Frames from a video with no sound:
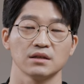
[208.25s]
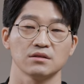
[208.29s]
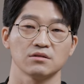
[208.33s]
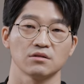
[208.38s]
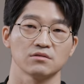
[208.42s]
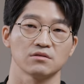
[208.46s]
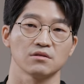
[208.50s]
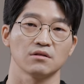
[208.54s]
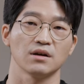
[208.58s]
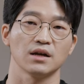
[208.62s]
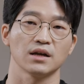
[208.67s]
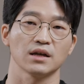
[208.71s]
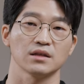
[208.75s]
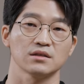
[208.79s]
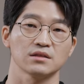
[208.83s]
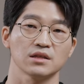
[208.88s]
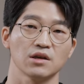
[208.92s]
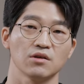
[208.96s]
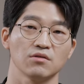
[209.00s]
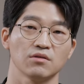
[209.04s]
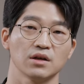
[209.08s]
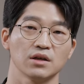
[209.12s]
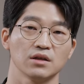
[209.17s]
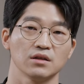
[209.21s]
적정하게
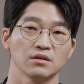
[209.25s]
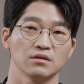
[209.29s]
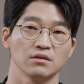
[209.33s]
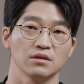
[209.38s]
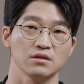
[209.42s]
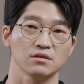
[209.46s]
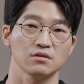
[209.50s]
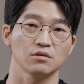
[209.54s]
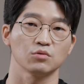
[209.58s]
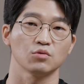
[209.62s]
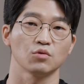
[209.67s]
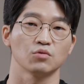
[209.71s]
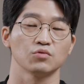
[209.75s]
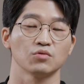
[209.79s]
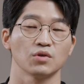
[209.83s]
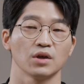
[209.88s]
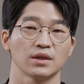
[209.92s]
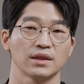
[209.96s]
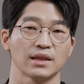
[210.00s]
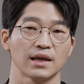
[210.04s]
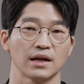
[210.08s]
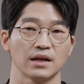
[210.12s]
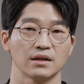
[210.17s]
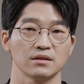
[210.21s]
사용하는 희석 농도에
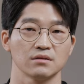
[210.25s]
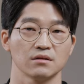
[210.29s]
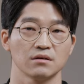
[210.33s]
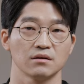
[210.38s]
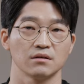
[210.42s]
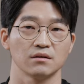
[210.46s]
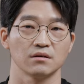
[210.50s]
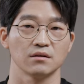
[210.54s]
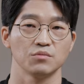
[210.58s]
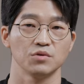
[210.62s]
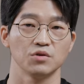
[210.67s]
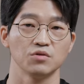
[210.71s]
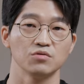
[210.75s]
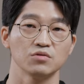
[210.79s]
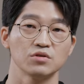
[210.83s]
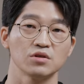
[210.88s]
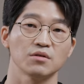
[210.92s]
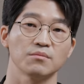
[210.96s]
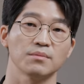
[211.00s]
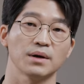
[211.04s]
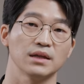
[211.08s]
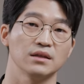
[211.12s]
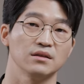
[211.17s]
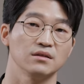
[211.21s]
따라서
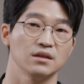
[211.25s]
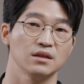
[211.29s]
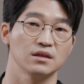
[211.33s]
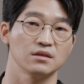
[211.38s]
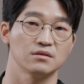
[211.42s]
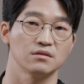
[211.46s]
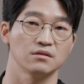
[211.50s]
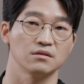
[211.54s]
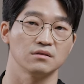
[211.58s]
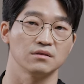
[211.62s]
비우성 반응이 있을